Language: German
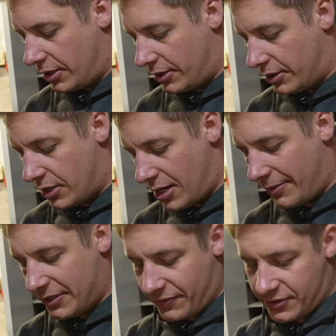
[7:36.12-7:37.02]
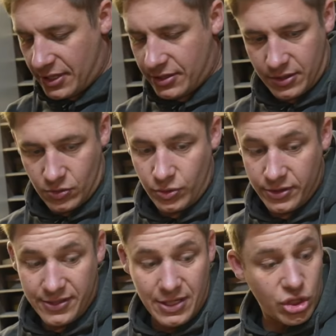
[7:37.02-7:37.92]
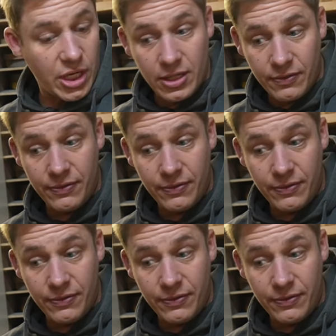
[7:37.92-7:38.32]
Äh, aber ich finde es eigentlich ganz gut. Es ist erschreckend,